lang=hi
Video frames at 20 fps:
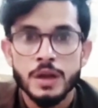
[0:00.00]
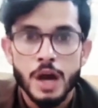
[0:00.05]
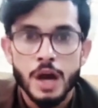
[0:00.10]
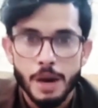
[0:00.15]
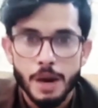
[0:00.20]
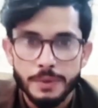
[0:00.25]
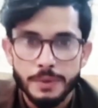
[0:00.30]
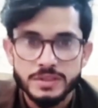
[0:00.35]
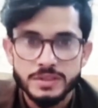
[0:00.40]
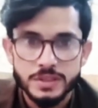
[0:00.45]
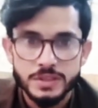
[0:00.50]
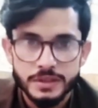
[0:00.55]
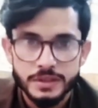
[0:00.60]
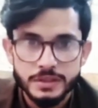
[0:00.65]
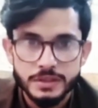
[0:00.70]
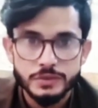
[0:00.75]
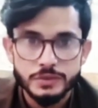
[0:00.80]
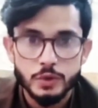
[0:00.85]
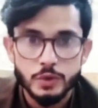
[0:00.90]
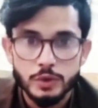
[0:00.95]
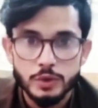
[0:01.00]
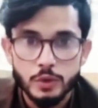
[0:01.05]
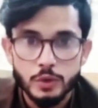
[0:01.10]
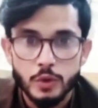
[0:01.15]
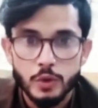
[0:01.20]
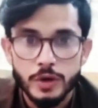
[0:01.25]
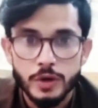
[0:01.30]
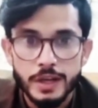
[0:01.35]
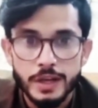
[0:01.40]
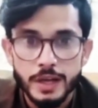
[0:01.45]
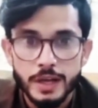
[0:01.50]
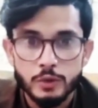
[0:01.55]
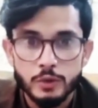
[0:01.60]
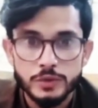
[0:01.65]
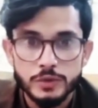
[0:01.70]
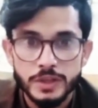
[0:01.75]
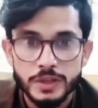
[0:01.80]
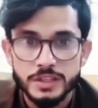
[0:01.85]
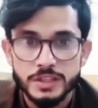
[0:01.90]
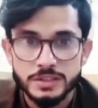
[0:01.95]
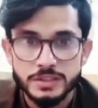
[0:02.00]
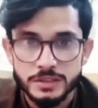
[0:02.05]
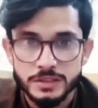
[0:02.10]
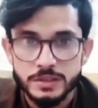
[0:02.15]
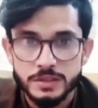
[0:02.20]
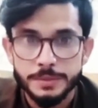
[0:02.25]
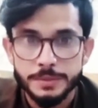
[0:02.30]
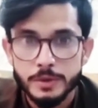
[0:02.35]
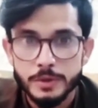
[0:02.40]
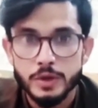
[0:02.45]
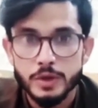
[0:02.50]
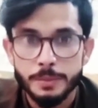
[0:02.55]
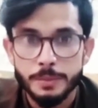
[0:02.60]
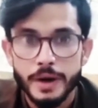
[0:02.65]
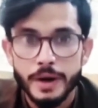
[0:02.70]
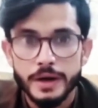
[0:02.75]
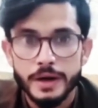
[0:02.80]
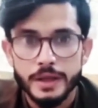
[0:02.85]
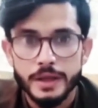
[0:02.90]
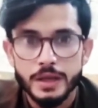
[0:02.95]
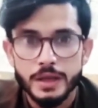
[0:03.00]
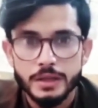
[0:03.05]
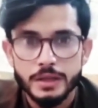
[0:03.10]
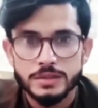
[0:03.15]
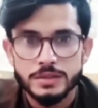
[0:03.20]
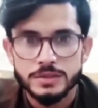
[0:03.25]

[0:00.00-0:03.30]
आपने जनरल स्टोर तो खोला है लेकिन उसके लिए चीज़ें भी डिमांड है ना कि